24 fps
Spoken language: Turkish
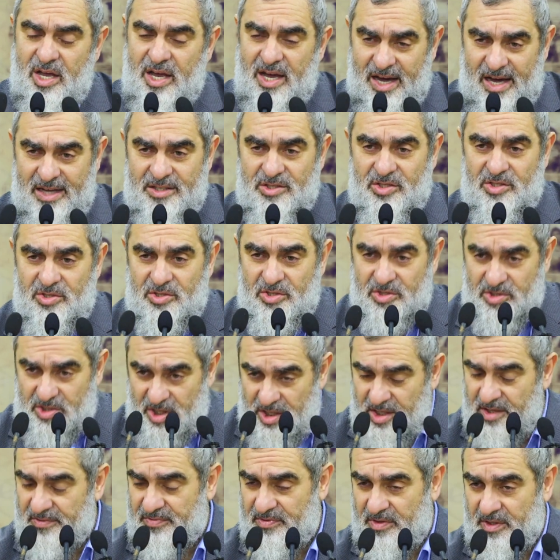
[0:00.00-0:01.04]
hadisi
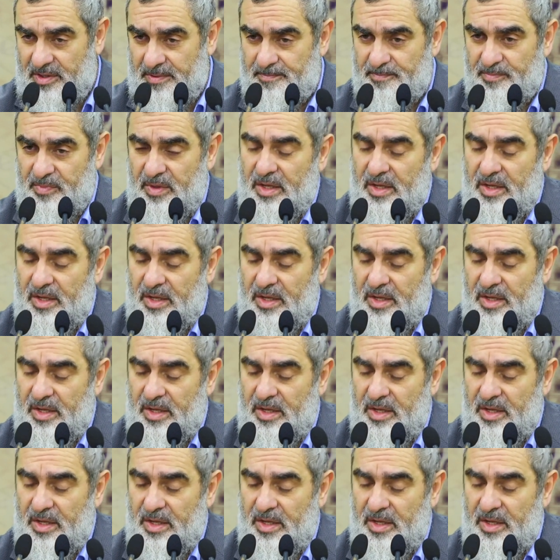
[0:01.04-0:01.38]
şeriftir.